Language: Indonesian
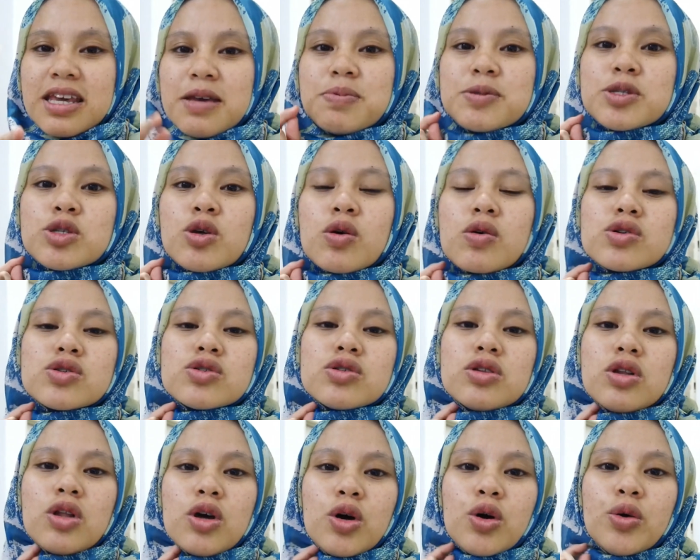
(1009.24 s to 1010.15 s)
Tips
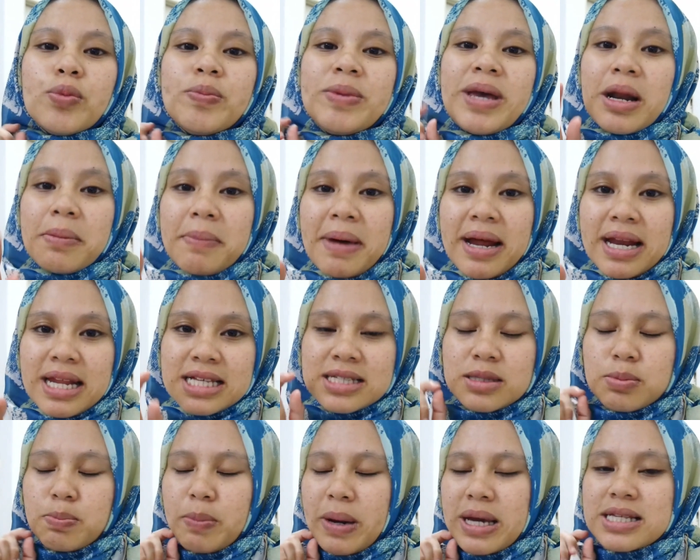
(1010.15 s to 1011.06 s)
coleslaw biar
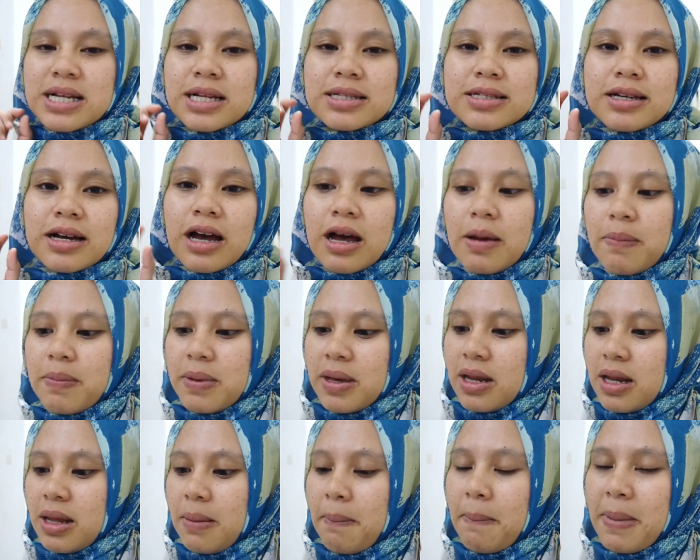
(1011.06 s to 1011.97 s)
manis Faisal cakap
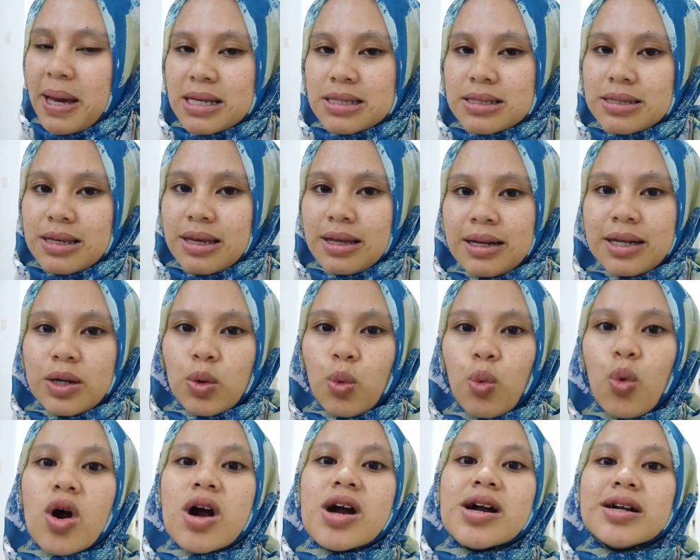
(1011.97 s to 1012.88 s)
ini best in the
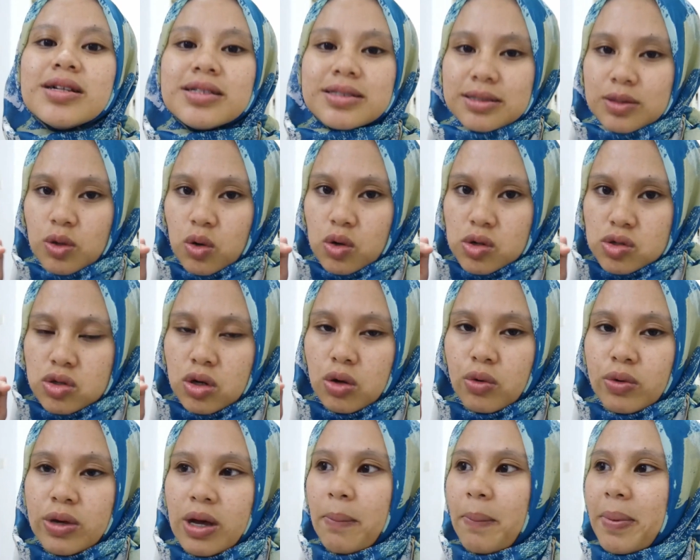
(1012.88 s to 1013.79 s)
world
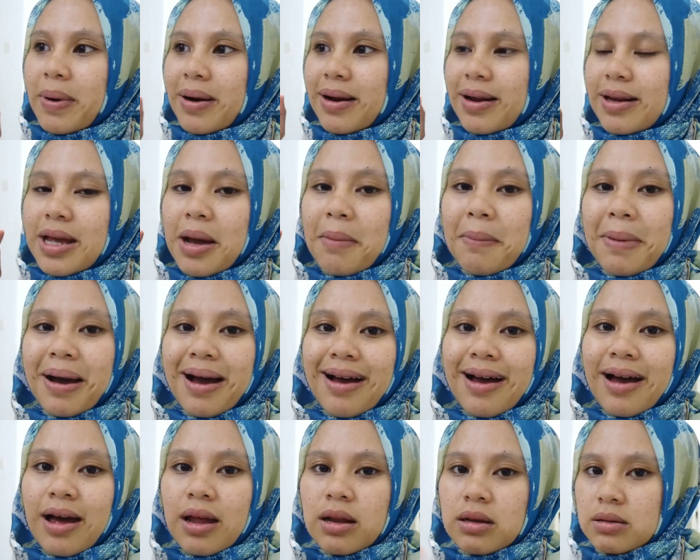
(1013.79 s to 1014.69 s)
Coleslaw yang pernah dia
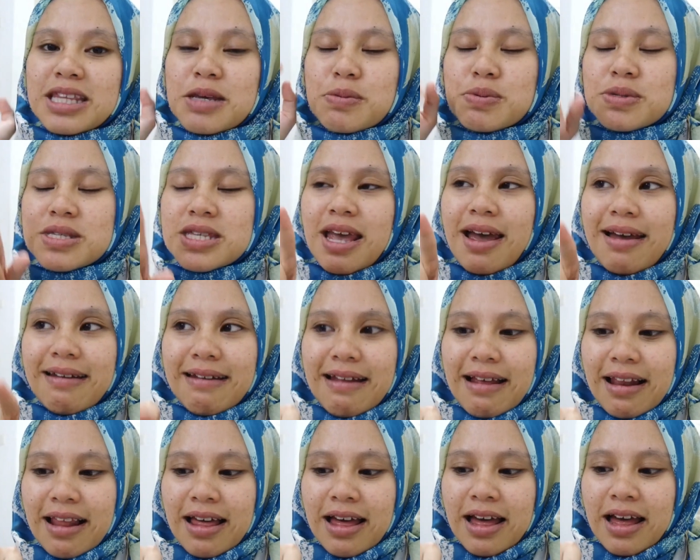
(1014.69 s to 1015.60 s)
makan Tipsnya
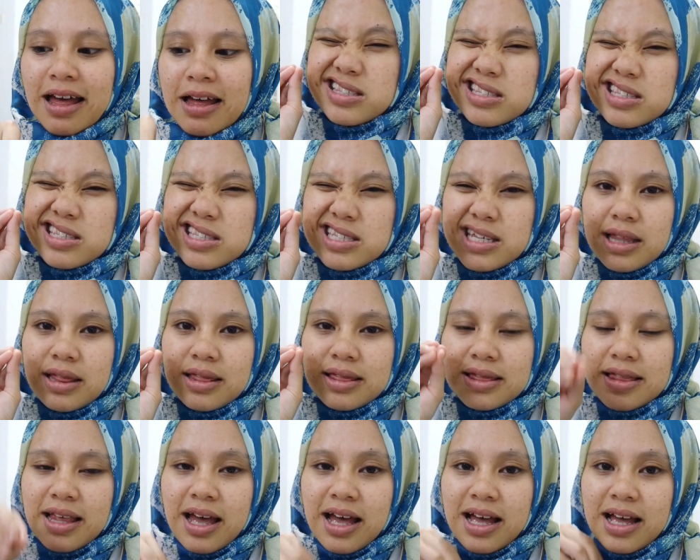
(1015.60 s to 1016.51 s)
adalah
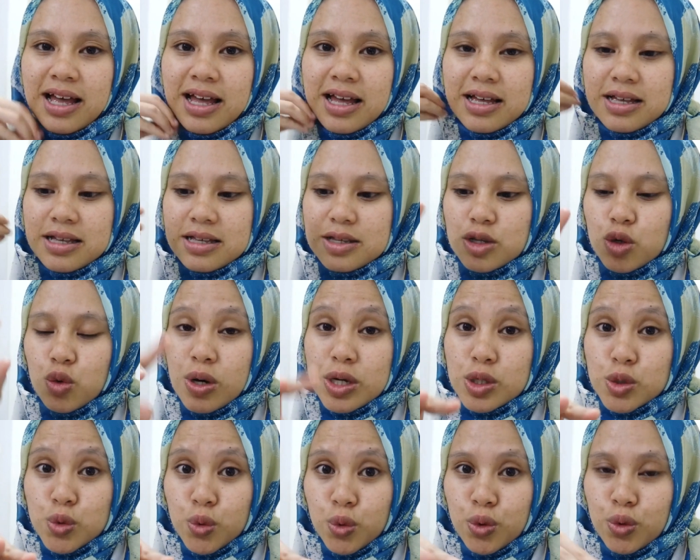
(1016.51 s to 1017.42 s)
cinta
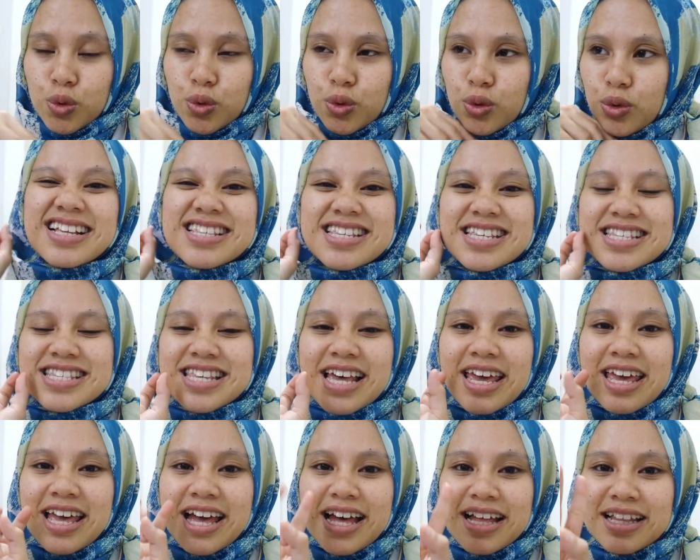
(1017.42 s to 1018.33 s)
dua sudu, kasih
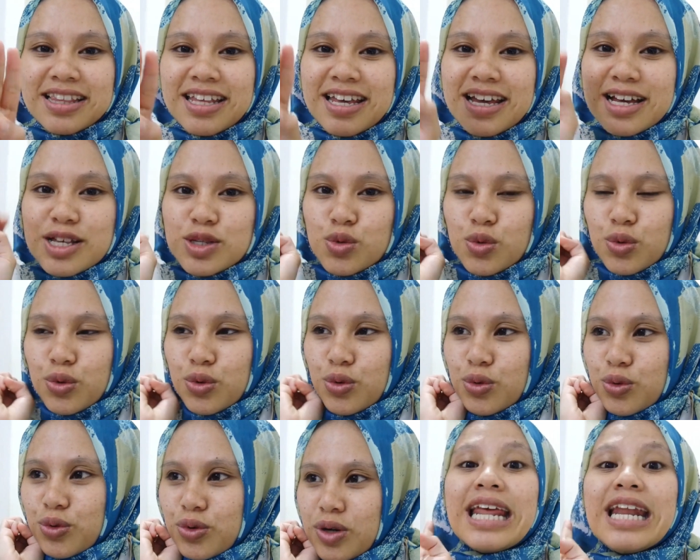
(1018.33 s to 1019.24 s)
sayang tiga
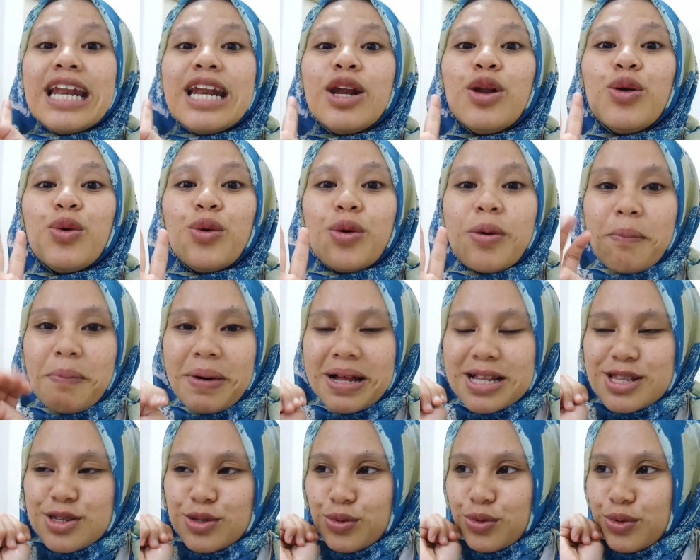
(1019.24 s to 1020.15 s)
sudu, rindu
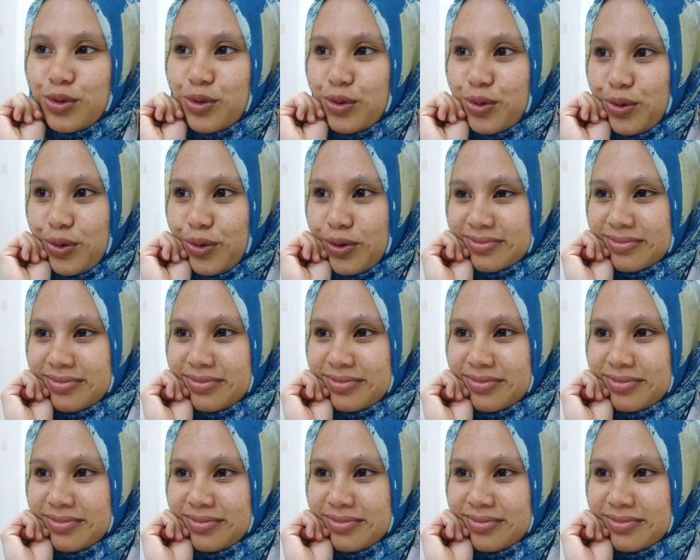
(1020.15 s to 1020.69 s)
empat sudu.